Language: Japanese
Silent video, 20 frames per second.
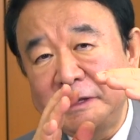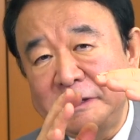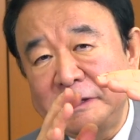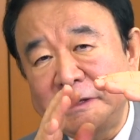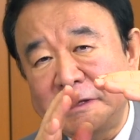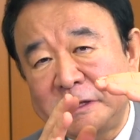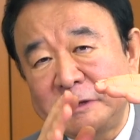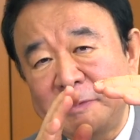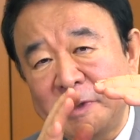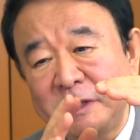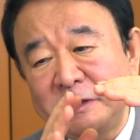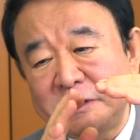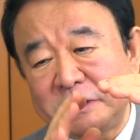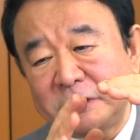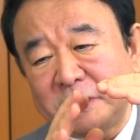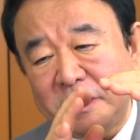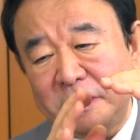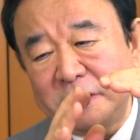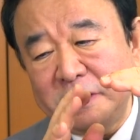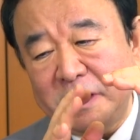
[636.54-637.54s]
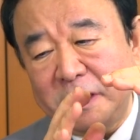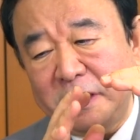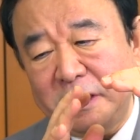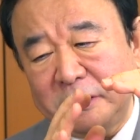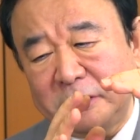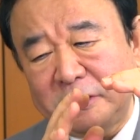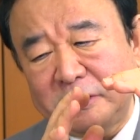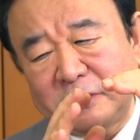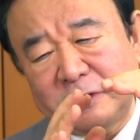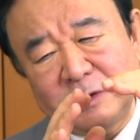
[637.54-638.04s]
一番時間が
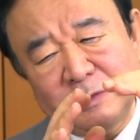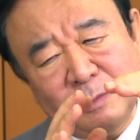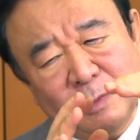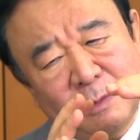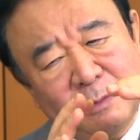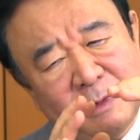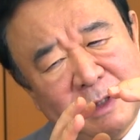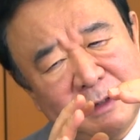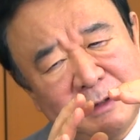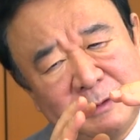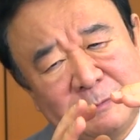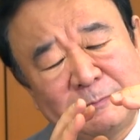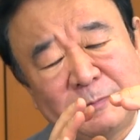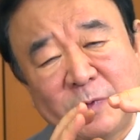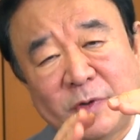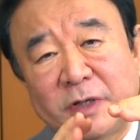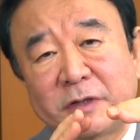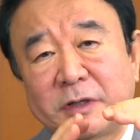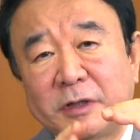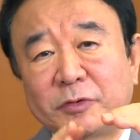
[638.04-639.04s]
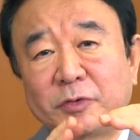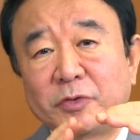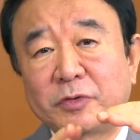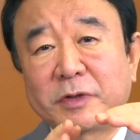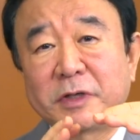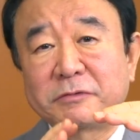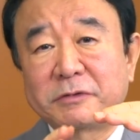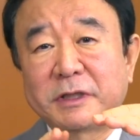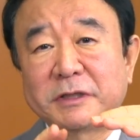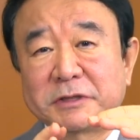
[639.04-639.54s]
あってもまあ1本あるかどう
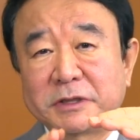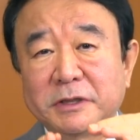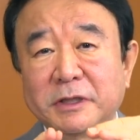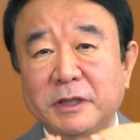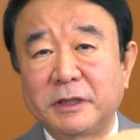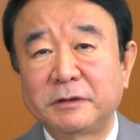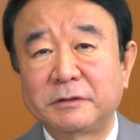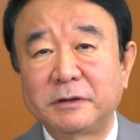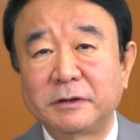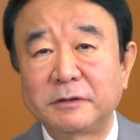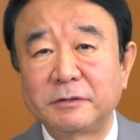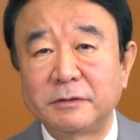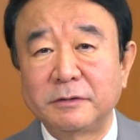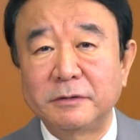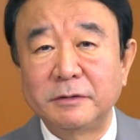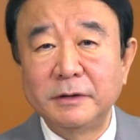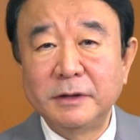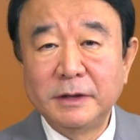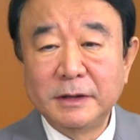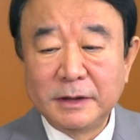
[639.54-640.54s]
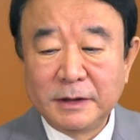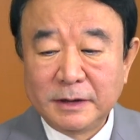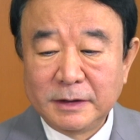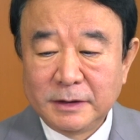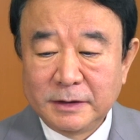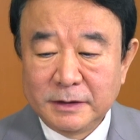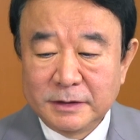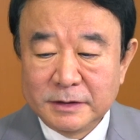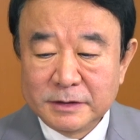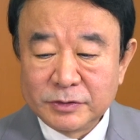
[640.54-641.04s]
かぐらいしかなかったけど、
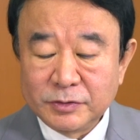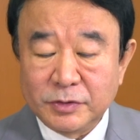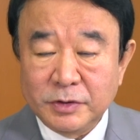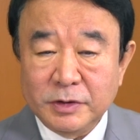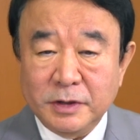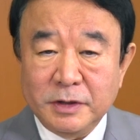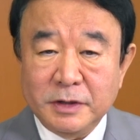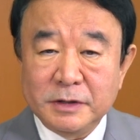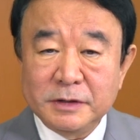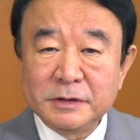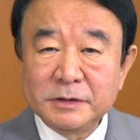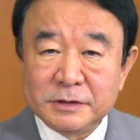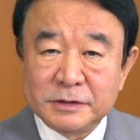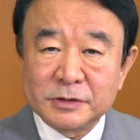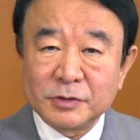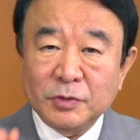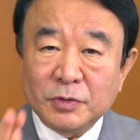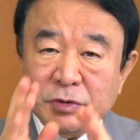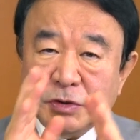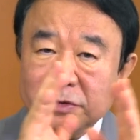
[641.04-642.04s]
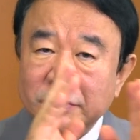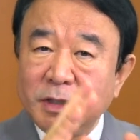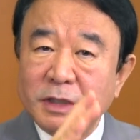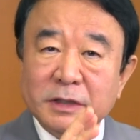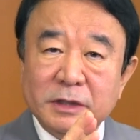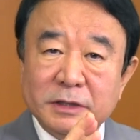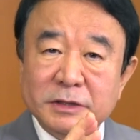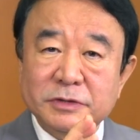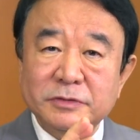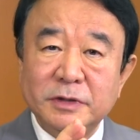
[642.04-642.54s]
それが少しは
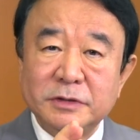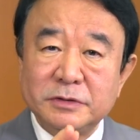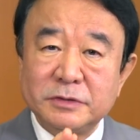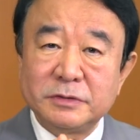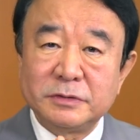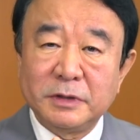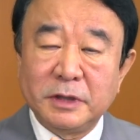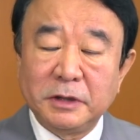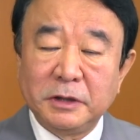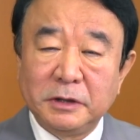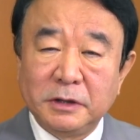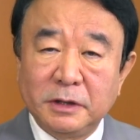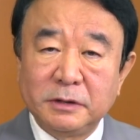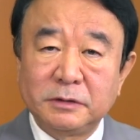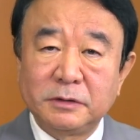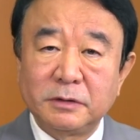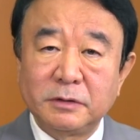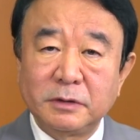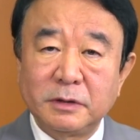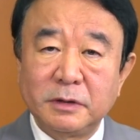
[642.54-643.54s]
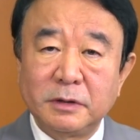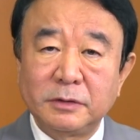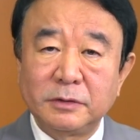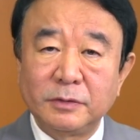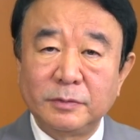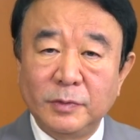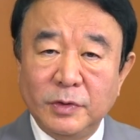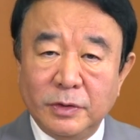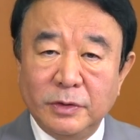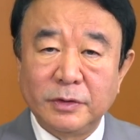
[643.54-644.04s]
話は柔軟になってるけれ
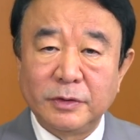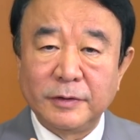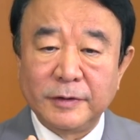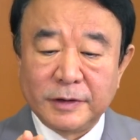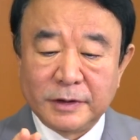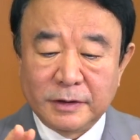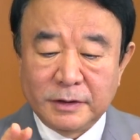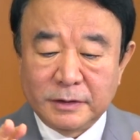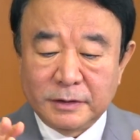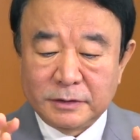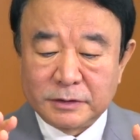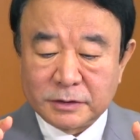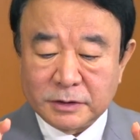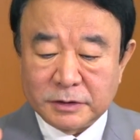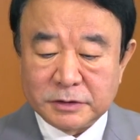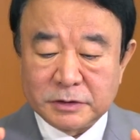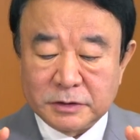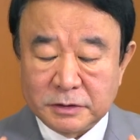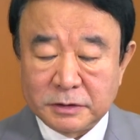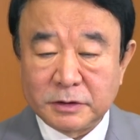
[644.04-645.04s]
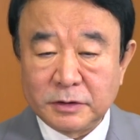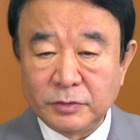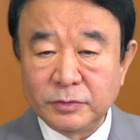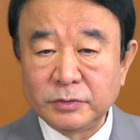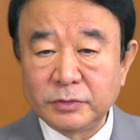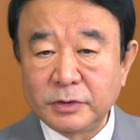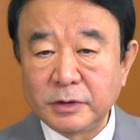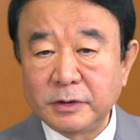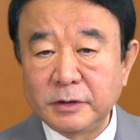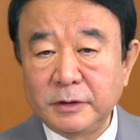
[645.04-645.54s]
ども、しかし基
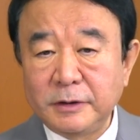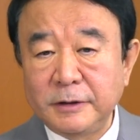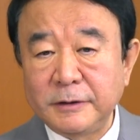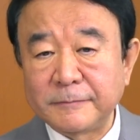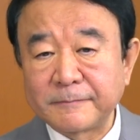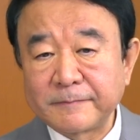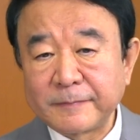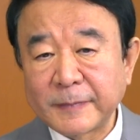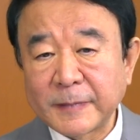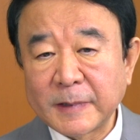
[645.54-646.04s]
本的に